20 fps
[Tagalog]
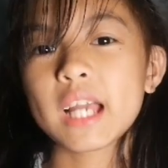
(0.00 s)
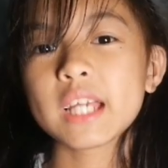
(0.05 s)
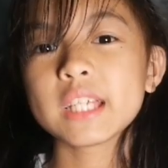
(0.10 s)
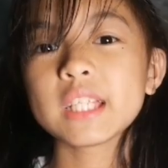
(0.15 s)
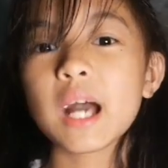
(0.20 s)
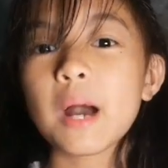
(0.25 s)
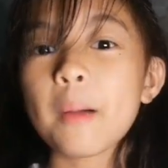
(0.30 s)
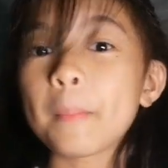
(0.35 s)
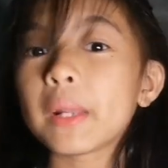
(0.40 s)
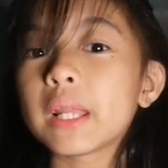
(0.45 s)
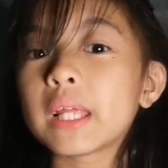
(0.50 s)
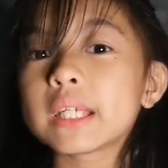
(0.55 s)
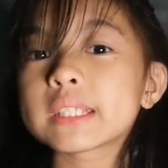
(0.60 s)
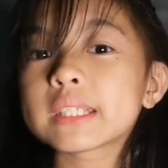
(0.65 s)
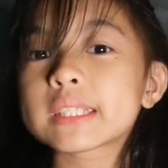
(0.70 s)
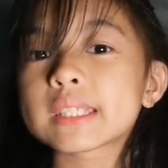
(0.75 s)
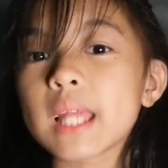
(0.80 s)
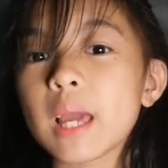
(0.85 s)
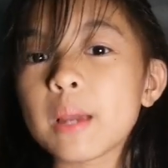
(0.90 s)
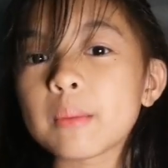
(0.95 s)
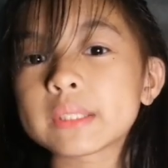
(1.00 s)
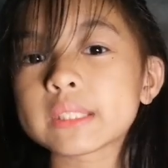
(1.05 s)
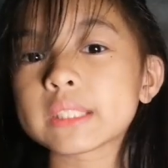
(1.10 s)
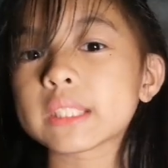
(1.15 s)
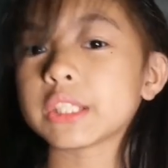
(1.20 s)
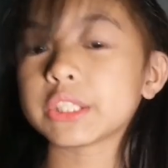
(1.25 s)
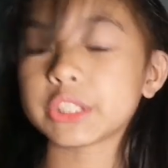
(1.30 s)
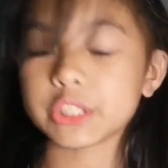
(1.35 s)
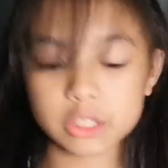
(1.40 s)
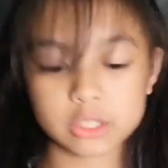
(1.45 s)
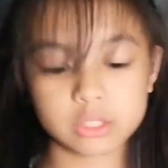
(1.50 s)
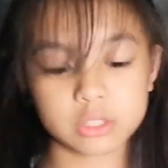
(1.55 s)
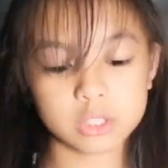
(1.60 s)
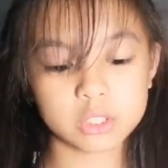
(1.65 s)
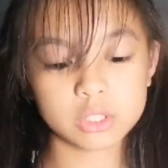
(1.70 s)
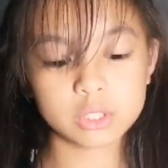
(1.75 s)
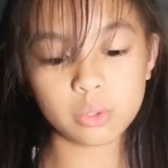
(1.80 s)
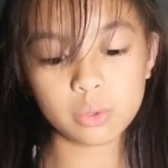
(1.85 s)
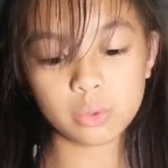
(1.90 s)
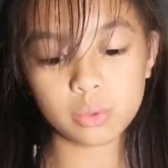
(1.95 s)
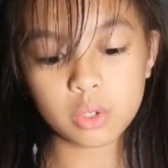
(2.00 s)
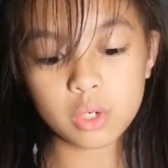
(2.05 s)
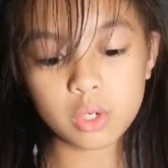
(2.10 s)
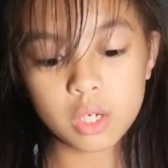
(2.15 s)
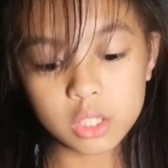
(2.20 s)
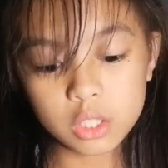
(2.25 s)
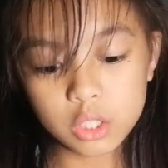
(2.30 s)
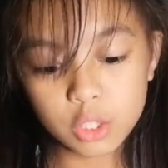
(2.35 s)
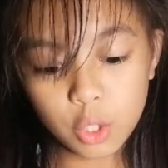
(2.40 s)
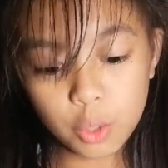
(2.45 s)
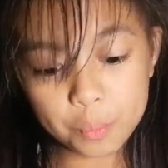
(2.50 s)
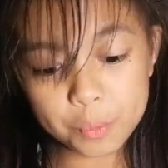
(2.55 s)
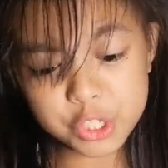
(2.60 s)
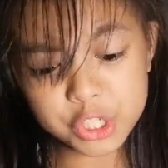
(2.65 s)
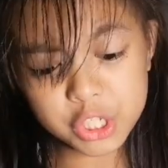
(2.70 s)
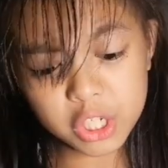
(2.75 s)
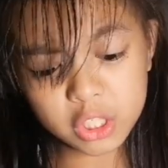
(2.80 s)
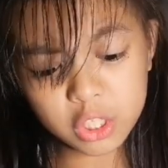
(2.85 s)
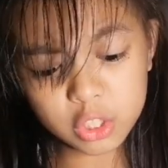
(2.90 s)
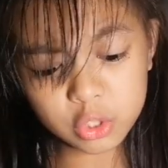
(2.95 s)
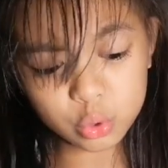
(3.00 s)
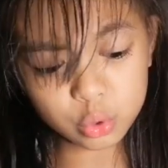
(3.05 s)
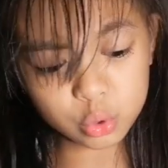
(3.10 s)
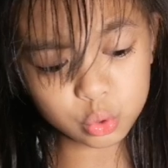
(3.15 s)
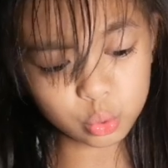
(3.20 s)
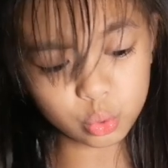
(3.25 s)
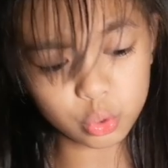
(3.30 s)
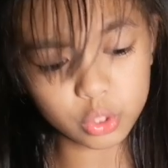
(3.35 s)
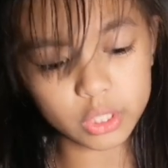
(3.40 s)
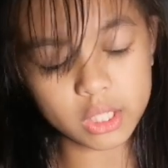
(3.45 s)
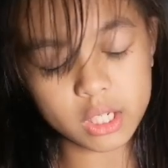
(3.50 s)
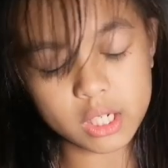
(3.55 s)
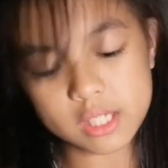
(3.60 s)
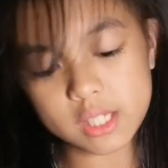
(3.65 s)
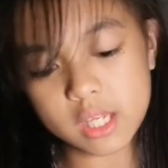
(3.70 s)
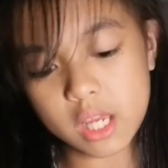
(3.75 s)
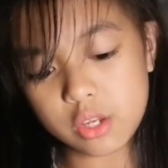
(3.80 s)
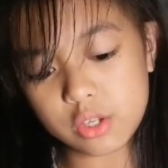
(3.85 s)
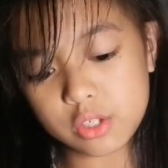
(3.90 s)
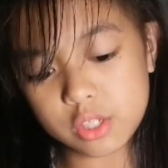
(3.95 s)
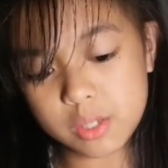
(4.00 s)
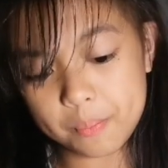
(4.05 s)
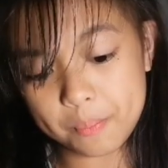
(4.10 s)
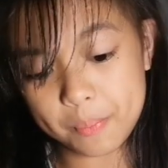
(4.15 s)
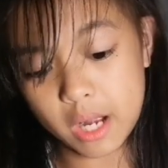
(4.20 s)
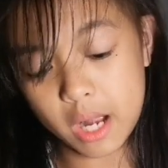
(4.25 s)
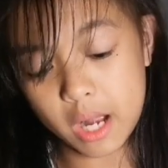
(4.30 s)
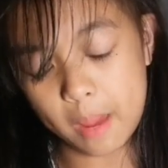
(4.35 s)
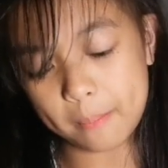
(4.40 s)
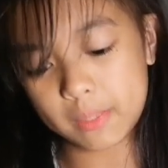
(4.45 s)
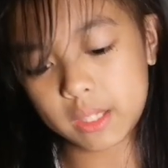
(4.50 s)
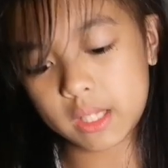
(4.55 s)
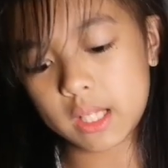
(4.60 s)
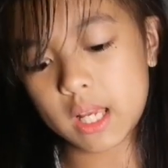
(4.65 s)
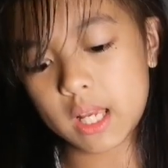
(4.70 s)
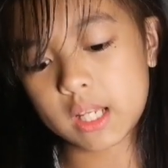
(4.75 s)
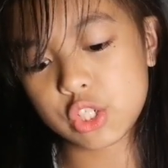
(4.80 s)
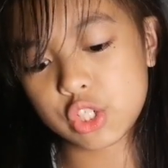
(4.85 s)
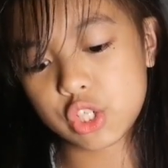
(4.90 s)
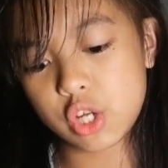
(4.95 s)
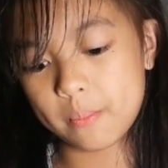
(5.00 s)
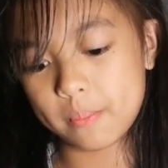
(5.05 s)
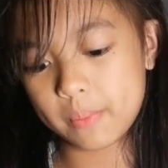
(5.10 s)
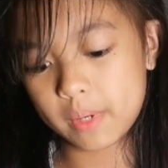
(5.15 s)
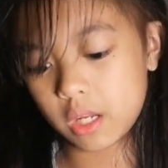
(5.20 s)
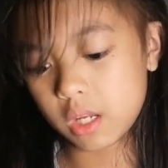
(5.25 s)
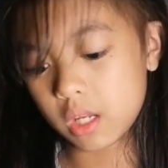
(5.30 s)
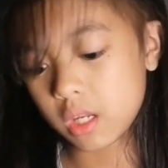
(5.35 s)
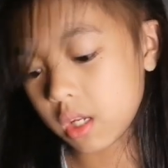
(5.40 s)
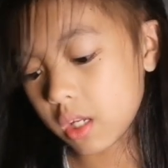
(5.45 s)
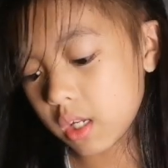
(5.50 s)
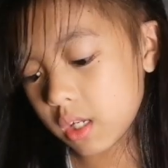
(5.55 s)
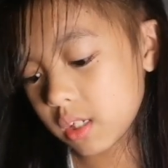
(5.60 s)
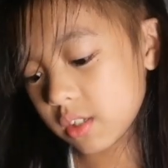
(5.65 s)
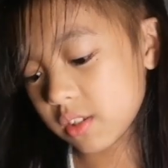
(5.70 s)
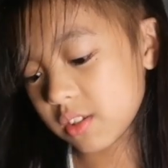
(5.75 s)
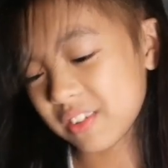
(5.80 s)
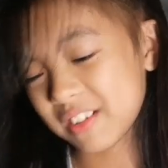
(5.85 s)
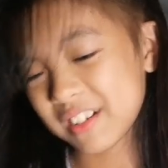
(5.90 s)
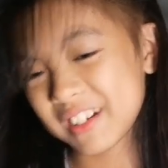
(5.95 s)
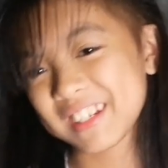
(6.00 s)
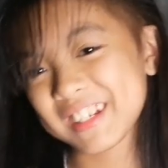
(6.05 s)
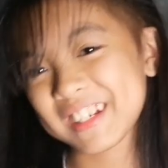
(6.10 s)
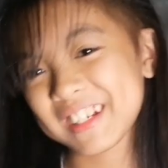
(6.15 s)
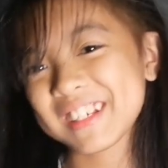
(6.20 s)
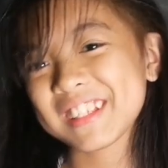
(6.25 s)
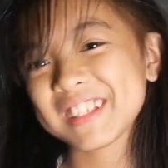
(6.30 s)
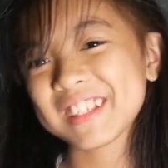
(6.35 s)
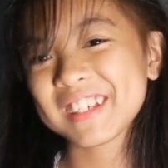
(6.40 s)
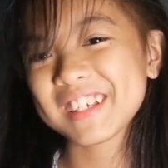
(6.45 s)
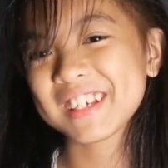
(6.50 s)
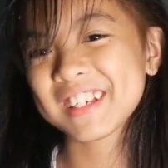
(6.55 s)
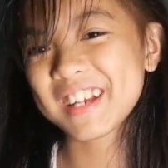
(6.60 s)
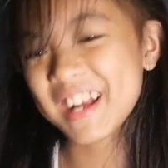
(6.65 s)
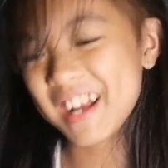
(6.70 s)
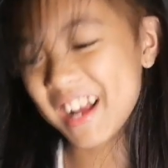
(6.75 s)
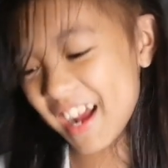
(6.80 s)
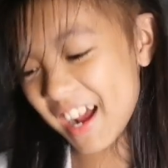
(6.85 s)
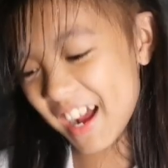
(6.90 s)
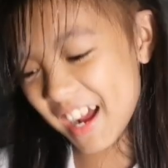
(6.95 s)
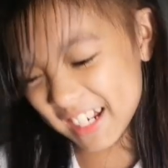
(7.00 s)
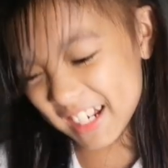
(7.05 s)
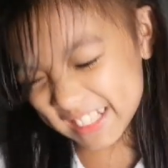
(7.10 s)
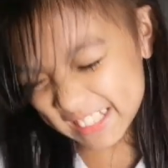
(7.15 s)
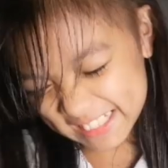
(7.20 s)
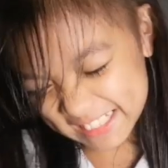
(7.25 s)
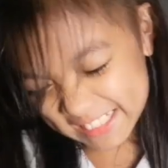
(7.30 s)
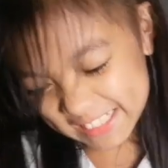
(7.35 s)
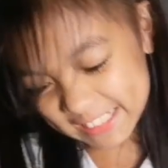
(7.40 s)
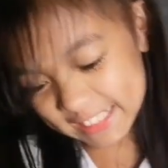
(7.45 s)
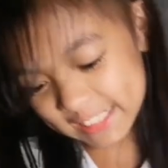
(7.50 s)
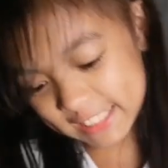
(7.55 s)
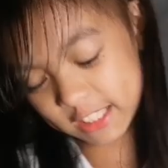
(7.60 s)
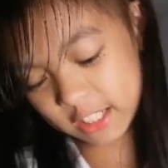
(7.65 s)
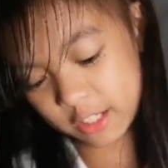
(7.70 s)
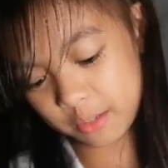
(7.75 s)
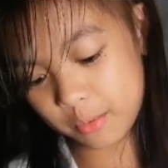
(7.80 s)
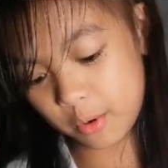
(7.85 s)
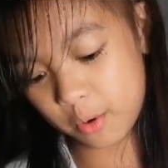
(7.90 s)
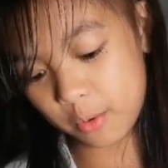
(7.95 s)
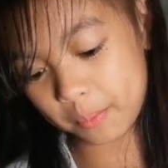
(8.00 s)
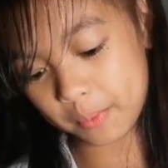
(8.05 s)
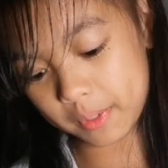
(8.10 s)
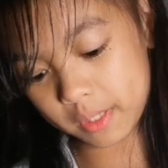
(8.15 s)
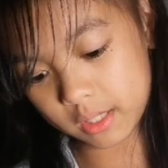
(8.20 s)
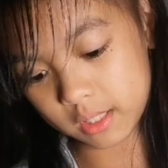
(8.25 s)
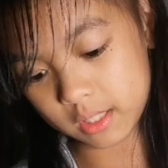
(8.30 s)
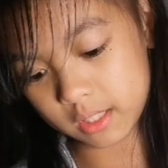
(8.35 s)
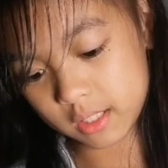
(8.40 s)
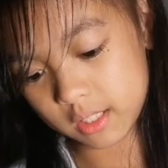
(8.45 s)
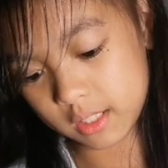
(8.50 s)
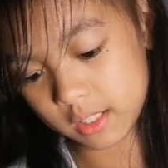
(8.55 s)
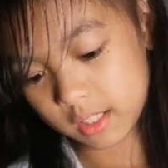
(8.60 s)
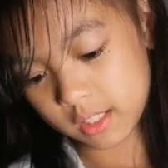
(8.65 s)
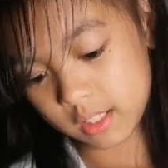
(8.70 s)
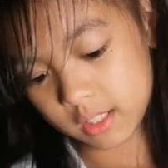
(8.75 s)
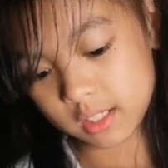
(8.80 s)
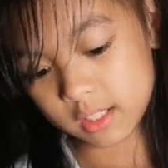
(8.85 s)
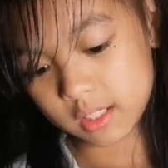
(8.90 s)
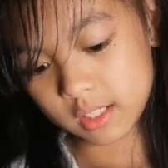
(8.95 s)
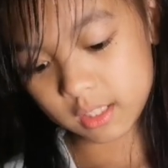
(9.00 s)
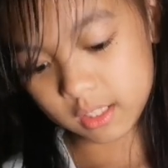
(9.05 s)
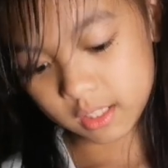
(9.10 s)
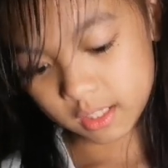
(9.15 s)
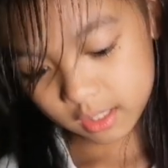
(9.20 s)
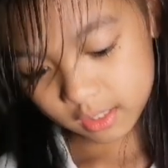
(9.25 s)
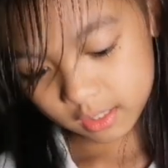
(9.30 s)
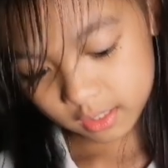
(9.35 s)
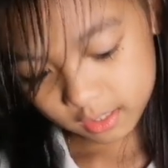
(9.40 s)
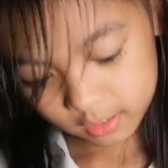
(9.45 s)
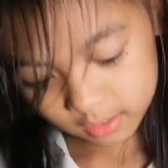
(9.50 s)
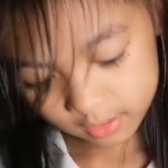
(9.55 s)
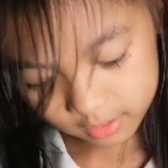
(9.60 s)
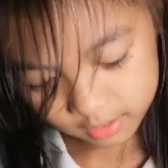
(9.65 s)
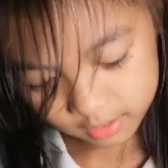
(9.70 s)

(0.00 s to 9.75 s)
Ayun na pala yung slime station ko. So, hindi ko pa siya natutour kasi ayusin pa namin yun. So, ayan. Hindi ko ma-open. Ayan.